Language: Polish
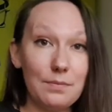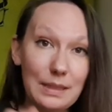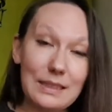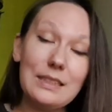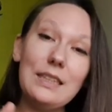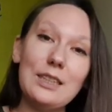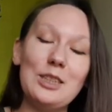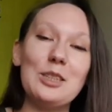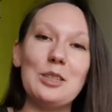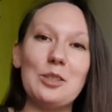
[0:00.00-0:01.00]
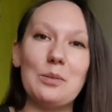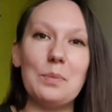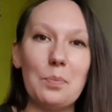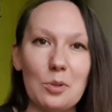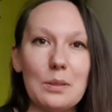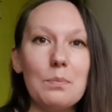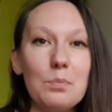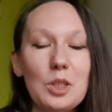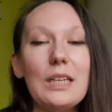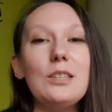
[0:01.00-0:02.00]
Więc jeśli chcesz sobie potem
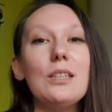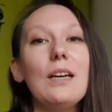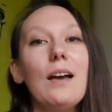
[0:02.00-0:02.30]
przejść,